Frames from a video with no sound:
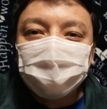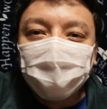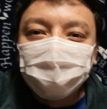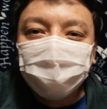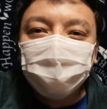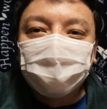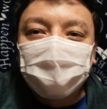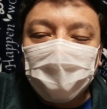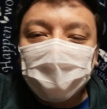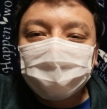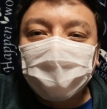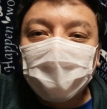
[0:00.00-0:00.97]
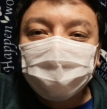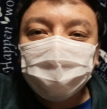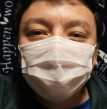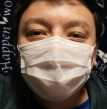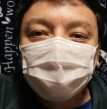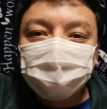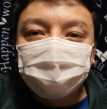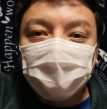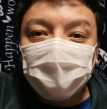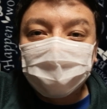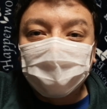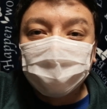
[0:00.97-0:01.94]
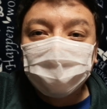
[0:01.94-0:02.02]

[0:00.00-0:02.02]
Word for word: dois mil casos, é tudo conversa.